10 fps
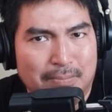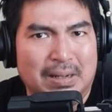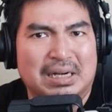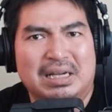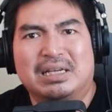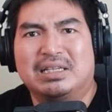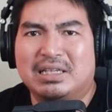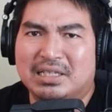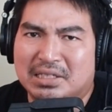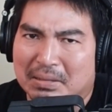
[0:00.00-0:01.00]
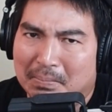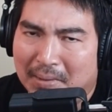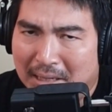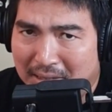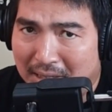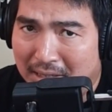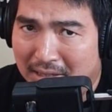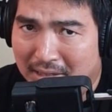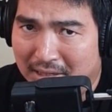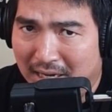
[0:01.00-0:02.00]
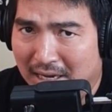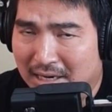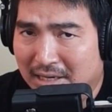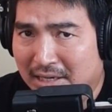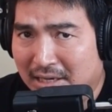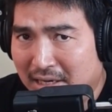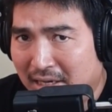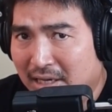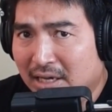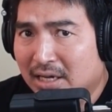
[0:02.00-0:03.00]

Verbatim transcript: pada kesempatan kali ini.